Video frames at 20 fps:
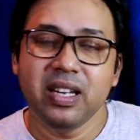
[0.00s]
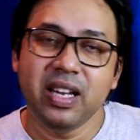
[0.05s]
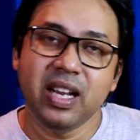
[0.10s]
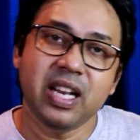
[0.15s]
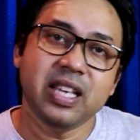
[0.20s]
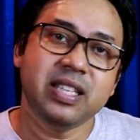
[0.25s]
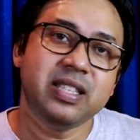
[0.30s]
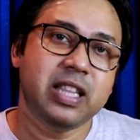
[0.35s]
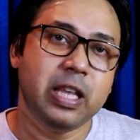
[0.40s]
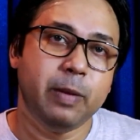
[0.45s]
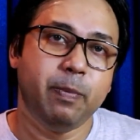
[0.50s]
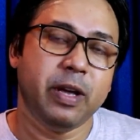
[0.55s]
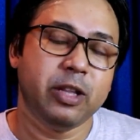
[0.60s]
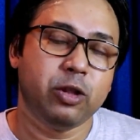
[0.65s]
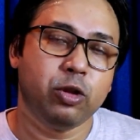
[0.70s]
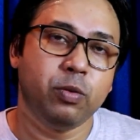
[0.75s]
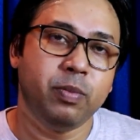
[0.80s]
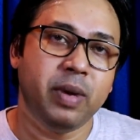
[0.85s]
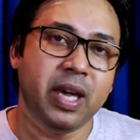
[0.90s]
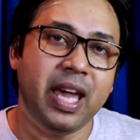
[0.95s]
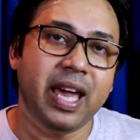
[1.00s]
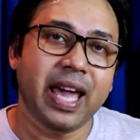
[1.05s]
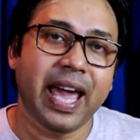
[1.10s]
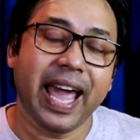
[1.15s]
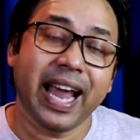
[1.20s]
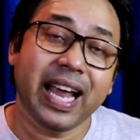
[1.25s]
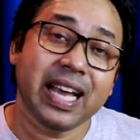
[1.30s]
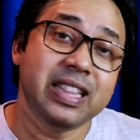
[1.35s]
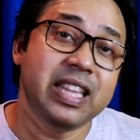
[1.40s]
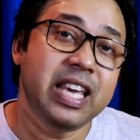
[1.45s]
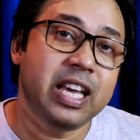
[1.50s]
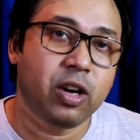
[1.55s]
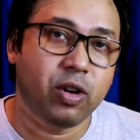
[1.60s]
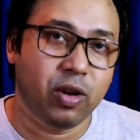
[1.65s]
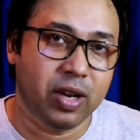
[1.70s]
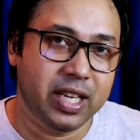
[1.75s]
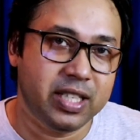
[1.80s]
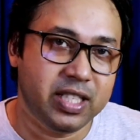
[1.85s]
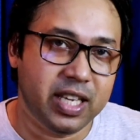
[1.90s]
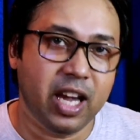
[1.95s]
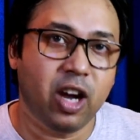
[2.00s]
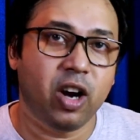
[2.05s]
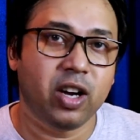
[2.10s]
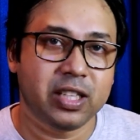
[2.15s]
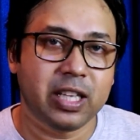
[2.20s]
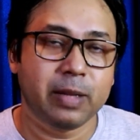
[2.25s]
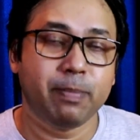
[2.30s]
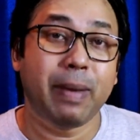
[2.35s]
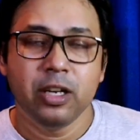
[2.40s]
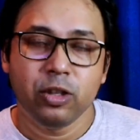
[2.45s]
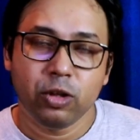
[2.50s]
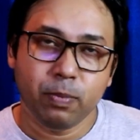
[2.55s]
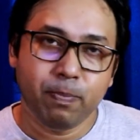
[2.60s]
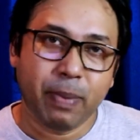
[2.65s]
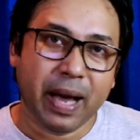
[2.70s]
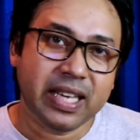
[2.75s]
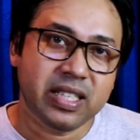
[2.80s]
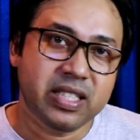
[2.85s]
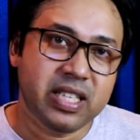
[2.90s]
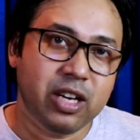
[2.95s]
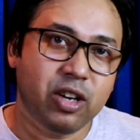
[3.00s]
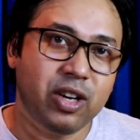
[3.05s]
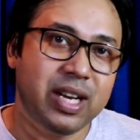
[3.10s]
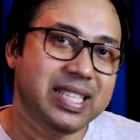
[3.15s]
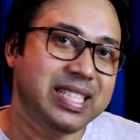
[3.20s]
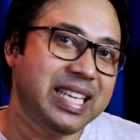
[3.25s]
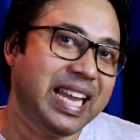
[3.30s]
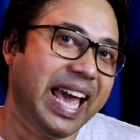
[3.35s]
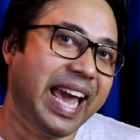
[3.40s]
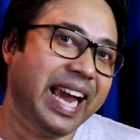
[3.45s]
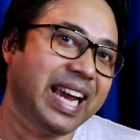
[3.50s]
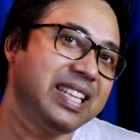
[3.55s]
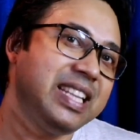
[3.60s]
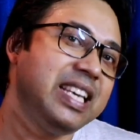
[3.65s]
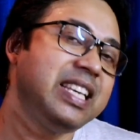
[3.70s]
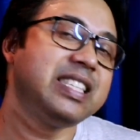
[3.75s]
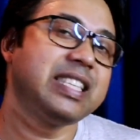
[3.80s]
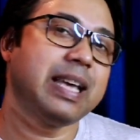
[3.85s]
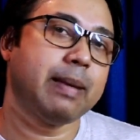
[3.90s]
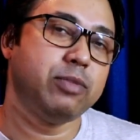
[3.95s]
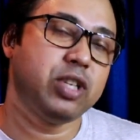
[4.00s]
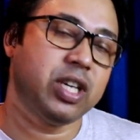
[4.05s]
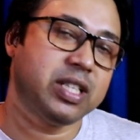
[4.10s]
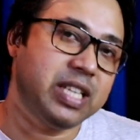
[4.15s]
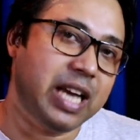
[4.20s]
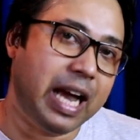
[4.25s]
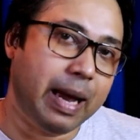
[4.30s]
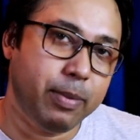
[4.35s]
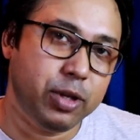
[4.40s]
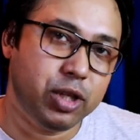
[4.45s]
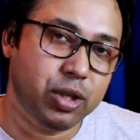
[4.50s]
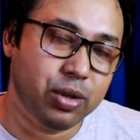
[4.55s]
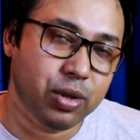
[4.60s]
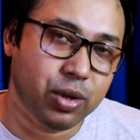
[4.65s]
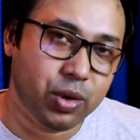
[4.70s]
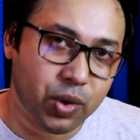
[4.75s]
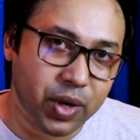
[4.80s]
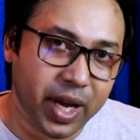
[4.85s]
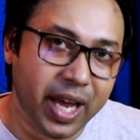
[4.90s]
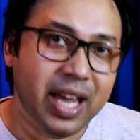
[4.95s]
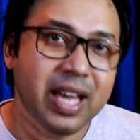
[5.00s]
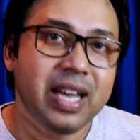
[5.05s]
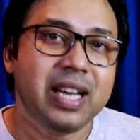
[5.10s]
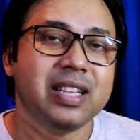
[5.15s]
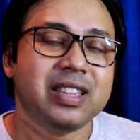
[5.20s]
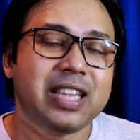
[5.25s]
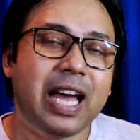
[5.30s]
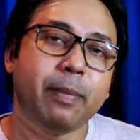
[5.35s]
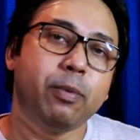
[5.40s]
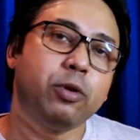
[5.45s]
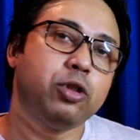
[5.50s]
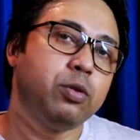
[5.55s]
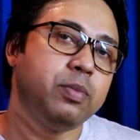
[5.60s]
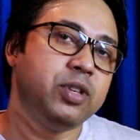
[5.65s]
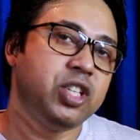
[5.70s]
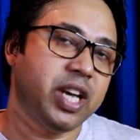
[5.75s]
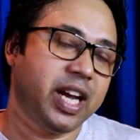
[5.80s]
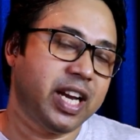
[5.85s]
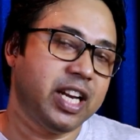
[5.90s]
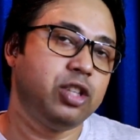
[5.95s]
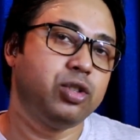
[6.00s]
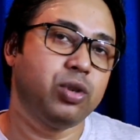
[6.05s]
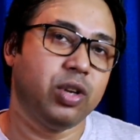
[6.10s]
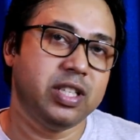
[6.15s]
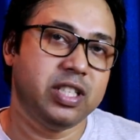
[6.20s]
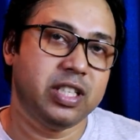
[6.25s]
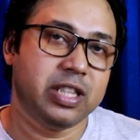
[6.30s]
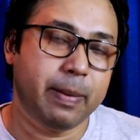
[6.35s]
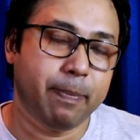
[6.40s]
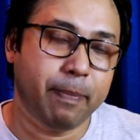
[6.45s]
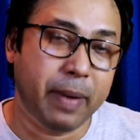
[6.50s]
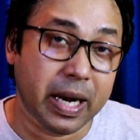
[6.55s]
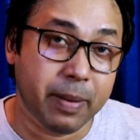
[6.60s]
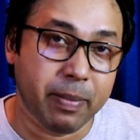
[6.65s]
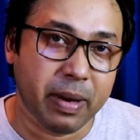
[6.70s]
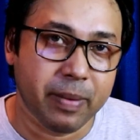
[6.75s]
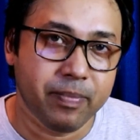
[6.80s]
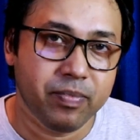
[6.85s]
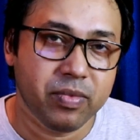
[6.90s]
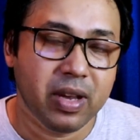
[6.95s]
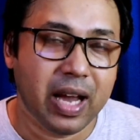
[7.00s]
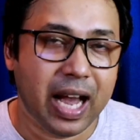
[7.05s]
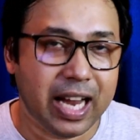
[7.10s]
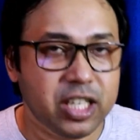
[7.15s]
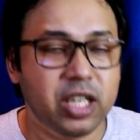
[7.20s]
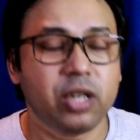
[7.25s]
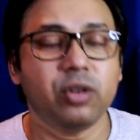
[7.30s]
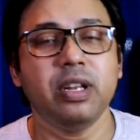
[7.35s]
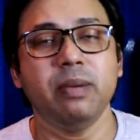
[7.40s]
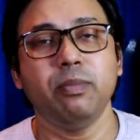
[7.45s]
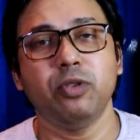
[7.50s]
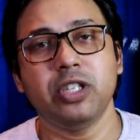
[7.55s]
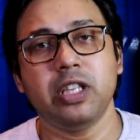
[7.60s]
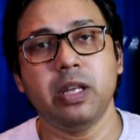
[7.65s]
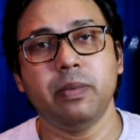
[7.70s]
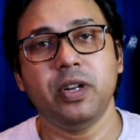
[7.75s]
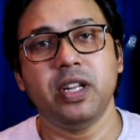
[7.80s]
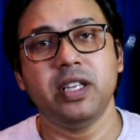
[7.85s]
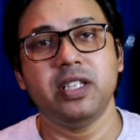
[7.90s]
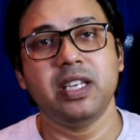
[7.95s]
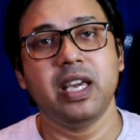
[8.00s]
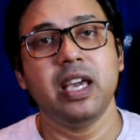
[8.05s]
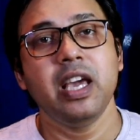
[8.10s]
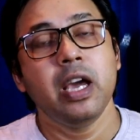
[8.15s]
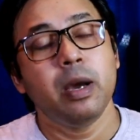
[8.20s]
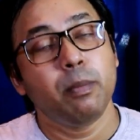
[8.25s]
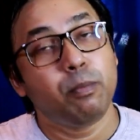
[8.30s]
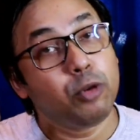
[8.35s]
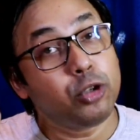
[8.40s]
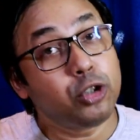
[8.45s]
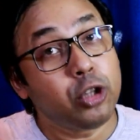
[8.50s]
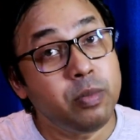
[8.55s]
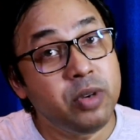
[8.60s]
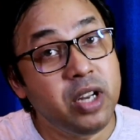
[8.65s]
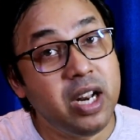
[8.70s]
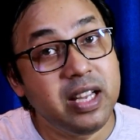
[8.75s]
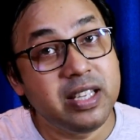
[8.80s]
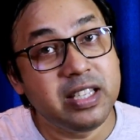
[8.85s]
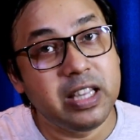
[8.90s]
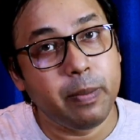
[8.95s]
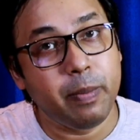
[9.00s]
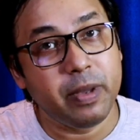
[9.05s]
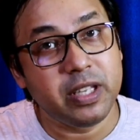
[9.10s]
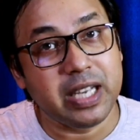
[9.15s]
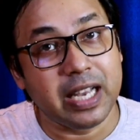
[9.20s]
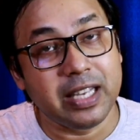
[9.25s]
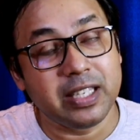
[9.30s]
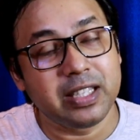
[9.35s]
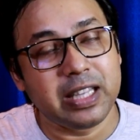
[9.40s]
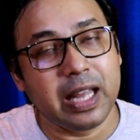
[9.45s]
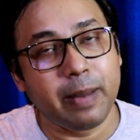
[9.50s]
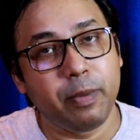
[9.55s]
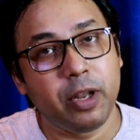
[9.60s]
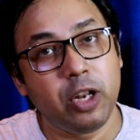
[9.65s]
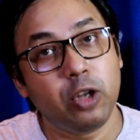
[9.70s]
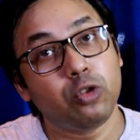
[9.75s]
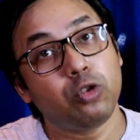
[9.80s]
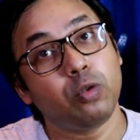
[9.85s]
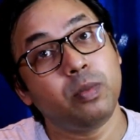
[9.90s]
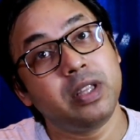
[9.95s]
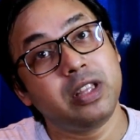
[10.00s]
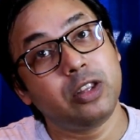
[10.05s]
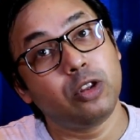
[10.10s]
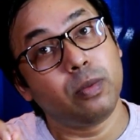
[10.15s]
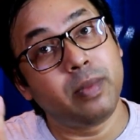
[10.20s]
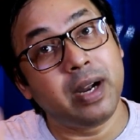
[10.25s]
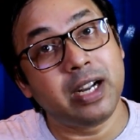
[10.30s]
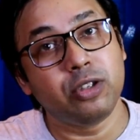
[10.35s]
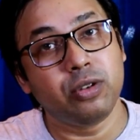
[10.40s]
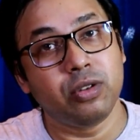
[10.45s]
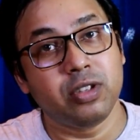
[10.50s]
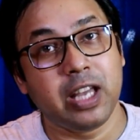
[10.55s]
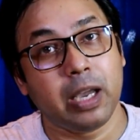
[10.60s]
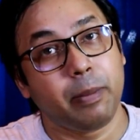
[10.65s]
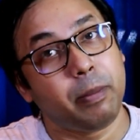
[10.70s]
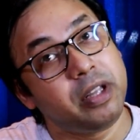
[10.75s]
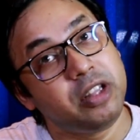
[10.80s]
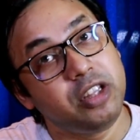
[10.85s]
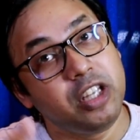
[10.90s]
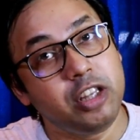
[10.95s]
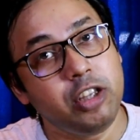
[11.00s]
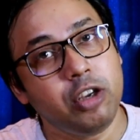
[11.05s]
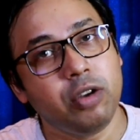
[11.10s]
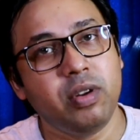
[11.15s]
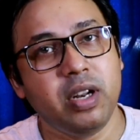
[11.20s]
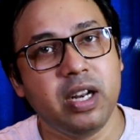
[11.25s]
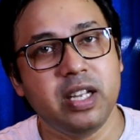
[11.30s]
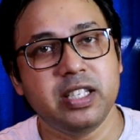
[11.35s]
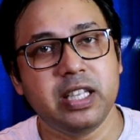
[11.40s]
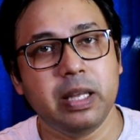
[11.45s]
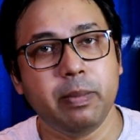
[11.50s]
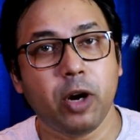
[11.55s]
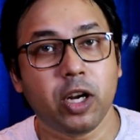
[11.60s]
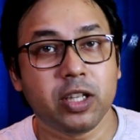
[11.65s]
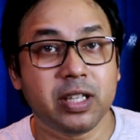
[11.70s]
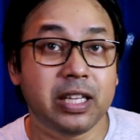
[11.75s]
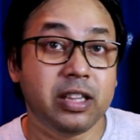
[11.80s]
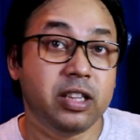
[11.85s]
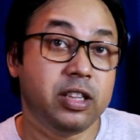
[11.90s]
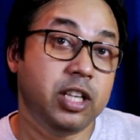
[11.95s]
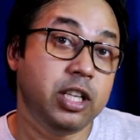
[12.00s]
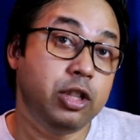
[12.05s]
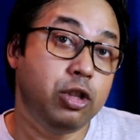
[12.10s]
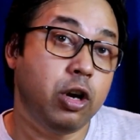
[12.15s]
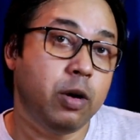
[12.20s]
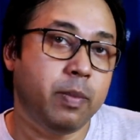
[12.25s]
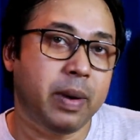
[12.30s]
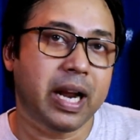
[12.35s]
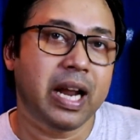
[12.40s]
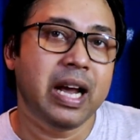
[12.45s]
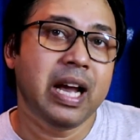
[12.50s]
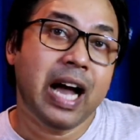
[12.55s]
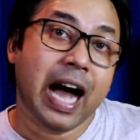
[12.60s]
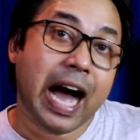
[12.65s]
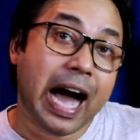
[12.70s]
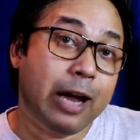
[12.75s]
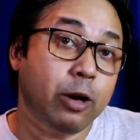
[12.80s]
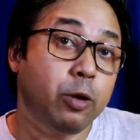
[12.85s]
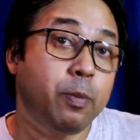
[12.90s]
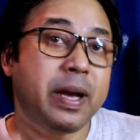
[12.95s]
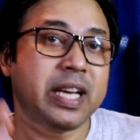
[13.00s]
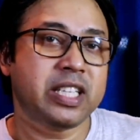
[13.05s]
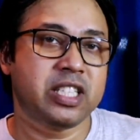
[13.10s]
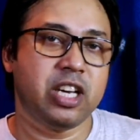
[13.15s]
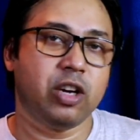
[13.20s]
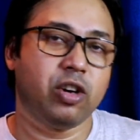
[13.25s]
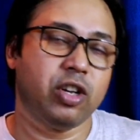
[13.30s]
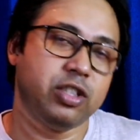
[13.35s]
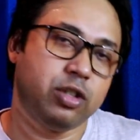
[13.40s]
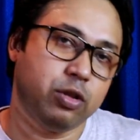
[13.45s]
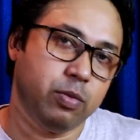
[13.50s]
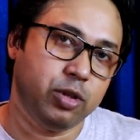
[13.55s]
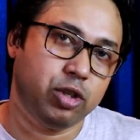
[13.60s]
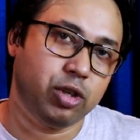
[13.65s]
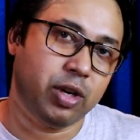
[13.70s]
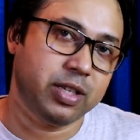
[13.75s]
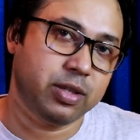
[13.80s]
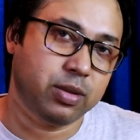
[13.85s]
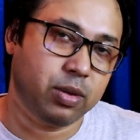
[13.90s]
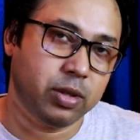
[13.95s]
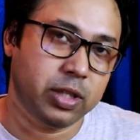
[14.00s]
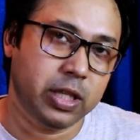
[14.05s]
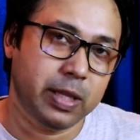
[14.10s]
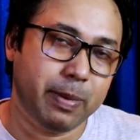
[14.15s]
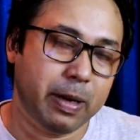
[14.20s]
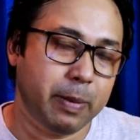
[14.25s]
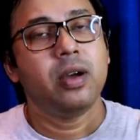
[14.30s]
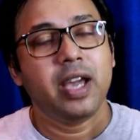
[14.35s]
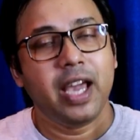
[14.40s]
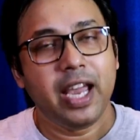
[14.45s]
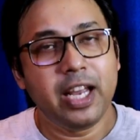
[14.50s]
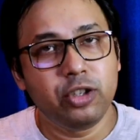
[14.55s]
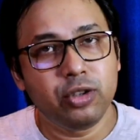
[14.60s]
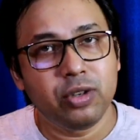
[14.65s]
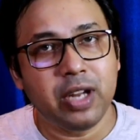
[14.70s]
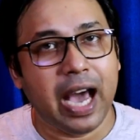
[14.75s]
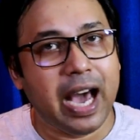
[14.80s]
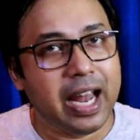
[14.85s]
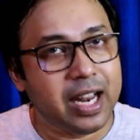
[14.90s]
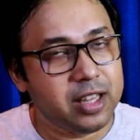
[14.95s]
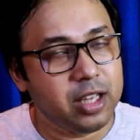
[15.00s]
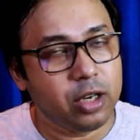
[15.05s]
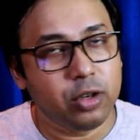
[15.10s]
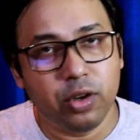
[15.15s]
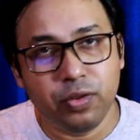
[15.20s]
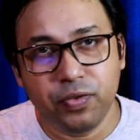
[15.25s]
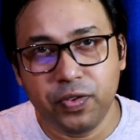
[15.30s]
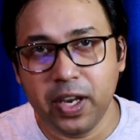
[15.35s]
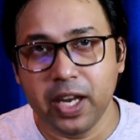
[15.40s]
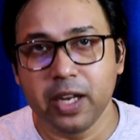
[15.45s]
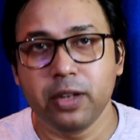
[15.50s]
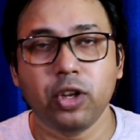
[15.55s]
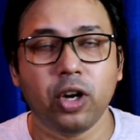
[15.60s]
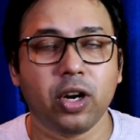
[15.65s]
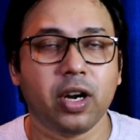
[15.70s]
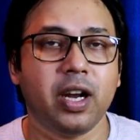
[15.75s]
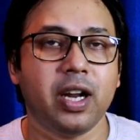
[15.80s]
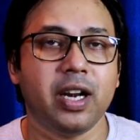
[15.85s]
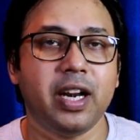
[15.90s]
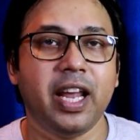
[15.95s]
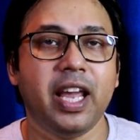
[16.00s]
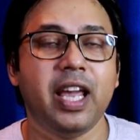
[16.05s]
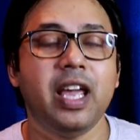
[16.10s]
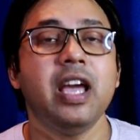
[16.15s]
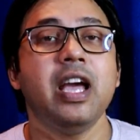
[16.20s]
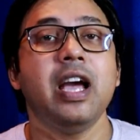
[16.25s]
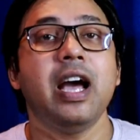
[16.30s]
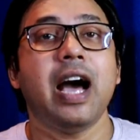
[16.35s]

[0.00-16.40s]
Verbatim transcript: রিলিজ স্লিপে তুমি একাধিক কলেজে অর্থাৎ তুমি পাঁচটি কলেজের একাধিক সাবজেক্টে আবেদন করে তারপর তুমি সেখানে চলে যেতে পারবে আশা করি বুঝতে পেরেছি প্রথম রিলিজ স্লিপে চান্স না পেলেও তুমি তোমার জন্য থাকবে দ্বিতীয় রিলিজ স্লিপ অর্থাৎ দ্বিতীয়বার আরও পাঁচটি কলেজ তুমি চয়েস করতে পারো এর জন্য আলাদা কোনো ফিয়ের দরকার নেই